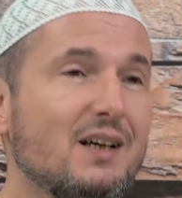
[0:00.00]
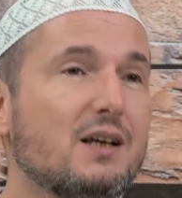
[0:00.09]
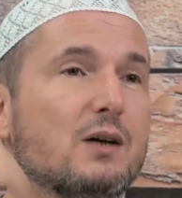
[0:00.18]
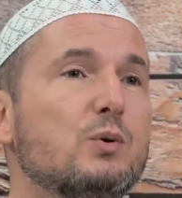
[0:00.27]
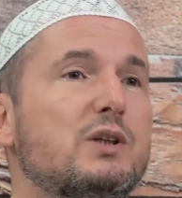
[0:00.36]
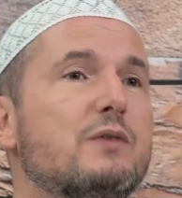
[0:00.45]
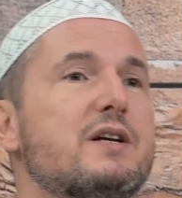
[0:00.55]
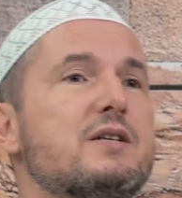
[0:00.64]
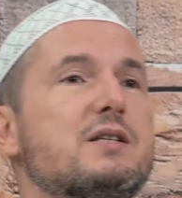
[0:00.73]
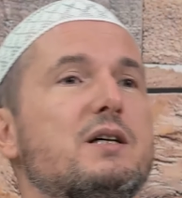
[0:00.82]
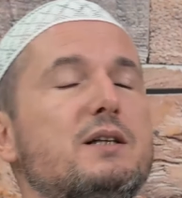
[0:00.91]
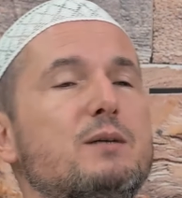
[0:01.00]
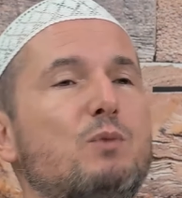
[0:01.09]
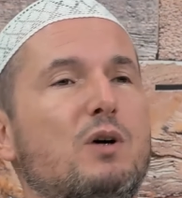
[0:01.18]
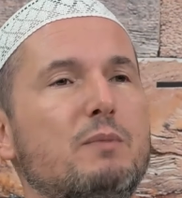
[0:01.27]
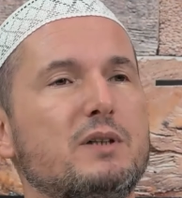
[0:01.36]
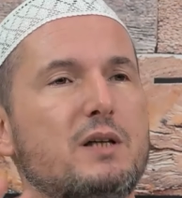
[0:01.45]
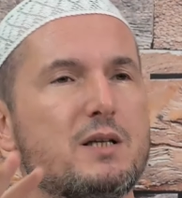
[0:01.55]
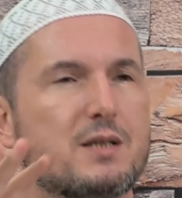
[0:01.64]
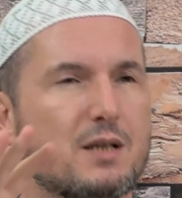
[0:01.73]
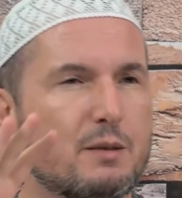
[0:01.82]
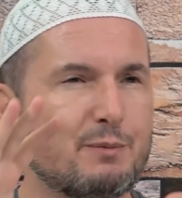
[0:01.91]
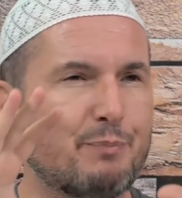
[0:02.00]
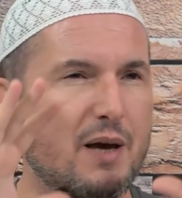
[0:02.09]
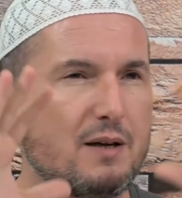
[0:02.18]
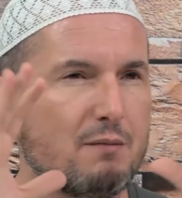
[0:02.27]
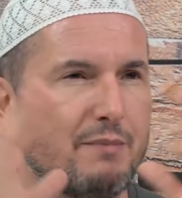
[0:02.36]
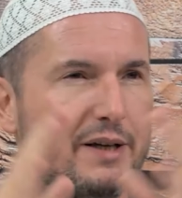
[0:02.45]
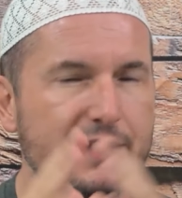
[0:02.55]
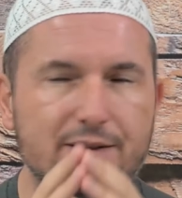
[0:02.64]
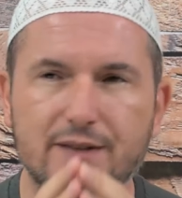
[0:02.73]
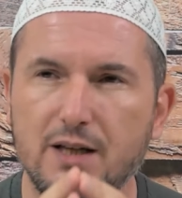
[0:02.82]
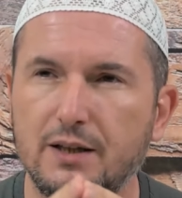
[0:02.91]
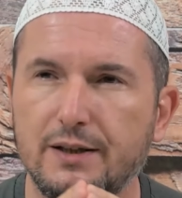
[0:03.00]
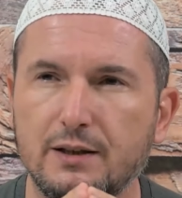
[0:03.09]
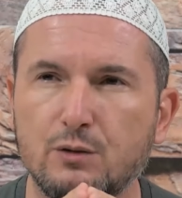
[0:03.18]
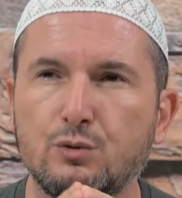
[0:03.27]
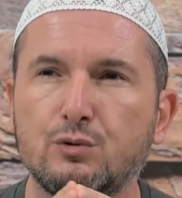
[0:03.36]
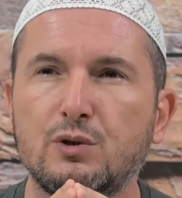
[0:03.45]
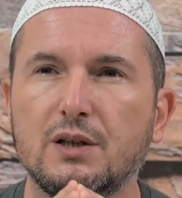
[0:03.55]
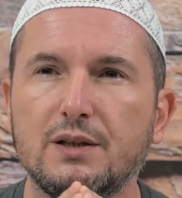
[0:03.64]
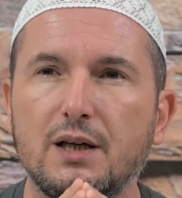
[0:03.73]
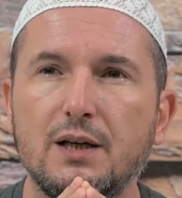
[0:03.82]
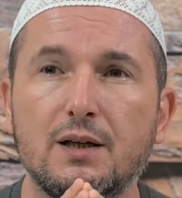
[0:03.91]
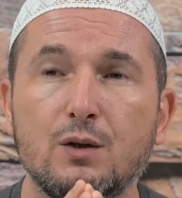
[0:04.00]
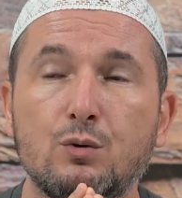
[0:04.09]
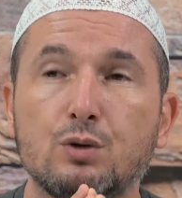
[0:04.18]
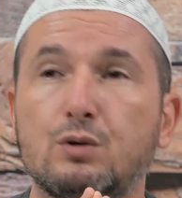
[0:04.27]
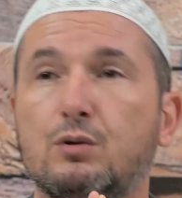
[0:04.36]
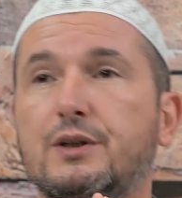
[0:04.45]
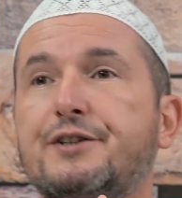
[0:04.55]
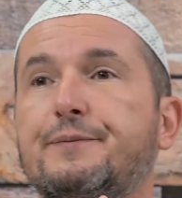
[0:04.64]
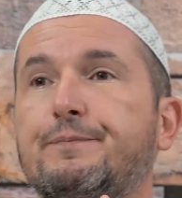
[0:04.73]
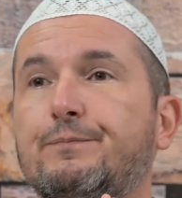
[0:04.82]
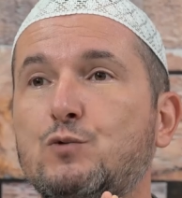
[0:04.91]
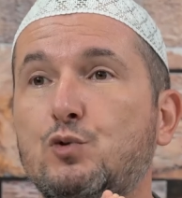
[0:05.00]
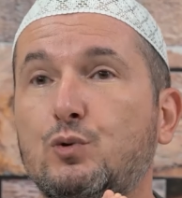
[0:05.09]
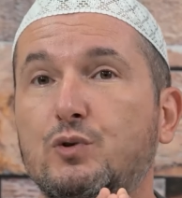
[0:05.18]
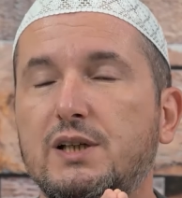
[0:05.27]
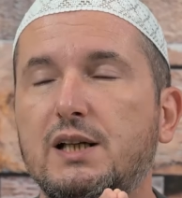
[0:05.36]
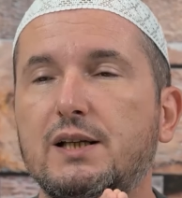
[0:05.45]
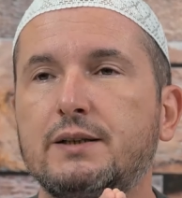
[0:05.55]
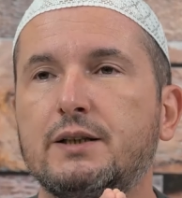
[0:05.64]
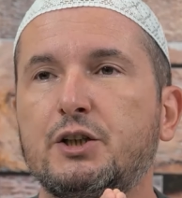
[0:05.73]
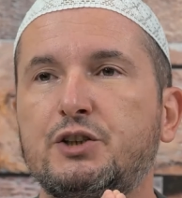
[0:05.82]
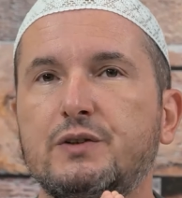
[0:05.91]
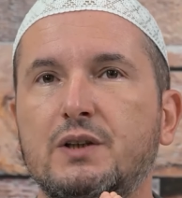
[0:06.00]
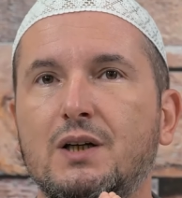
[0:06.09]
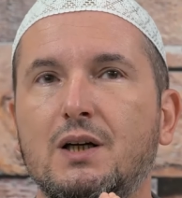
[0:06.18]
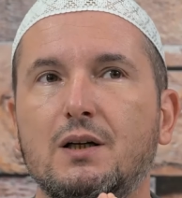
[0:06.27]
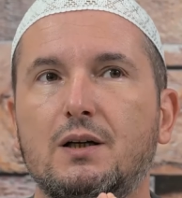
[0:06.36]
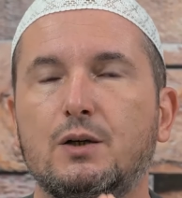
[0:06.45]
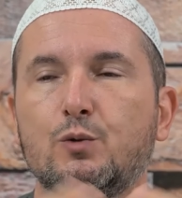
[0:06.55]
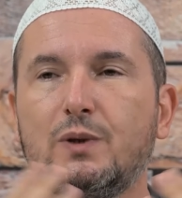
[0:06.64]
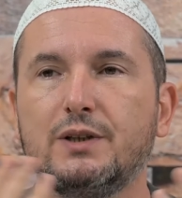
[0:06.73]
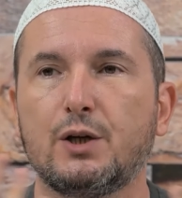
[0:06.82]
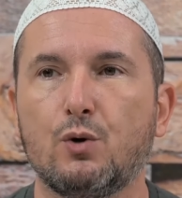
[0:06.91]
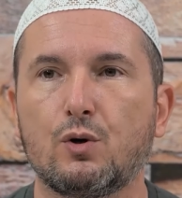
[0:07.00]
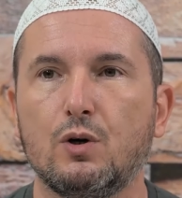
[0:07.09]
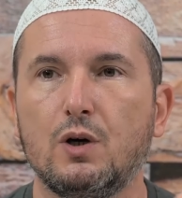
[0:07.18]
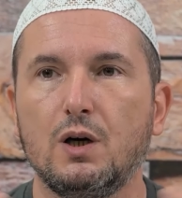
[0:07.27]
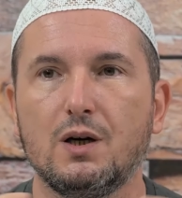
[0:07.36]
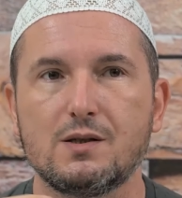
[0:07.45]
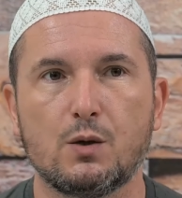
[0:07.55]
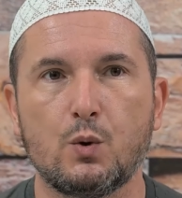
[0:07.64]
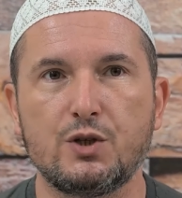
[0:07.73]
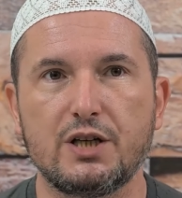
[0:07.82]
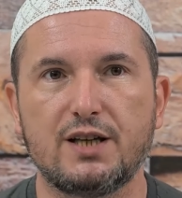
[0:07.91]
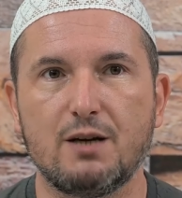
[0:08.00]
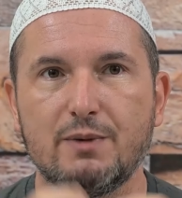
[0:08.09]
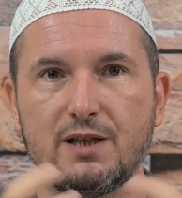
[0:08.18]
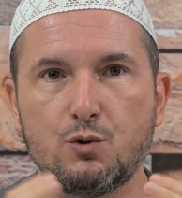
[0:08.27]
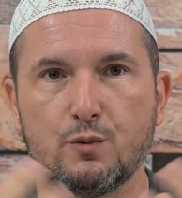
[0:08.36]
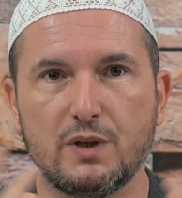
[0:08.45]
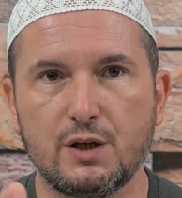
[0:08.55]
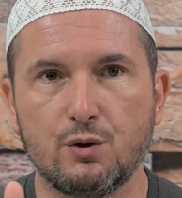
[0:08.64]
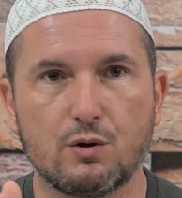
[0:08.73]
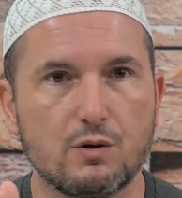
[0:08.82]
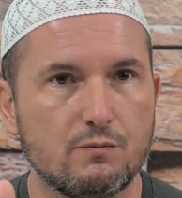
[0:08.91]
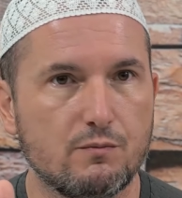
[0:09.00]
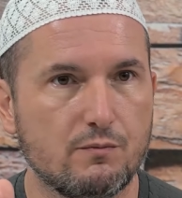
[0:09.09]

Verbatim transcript: Yahudi ve Hristiyanlar Muhammed Aleyhisselam'ın peygamberliğinin delillerini duyduğu anda kudurdular. Çünkü delillere karşı argümanları yok. Savunacak kelimeleri, cümleleri yok.